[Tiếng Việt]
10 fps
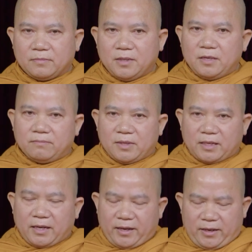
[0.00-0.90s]
nhưng mà
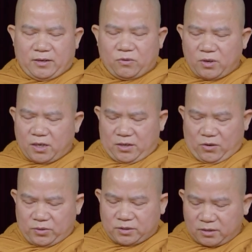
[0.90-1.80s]
cái ăn của người
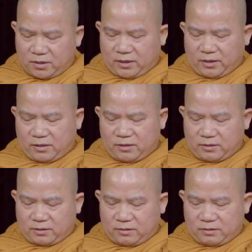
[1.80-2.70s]
hồi xưa đó
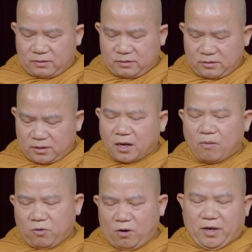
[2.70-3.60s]
nó
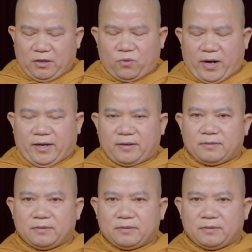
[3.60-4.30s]
không có bệnh hoạn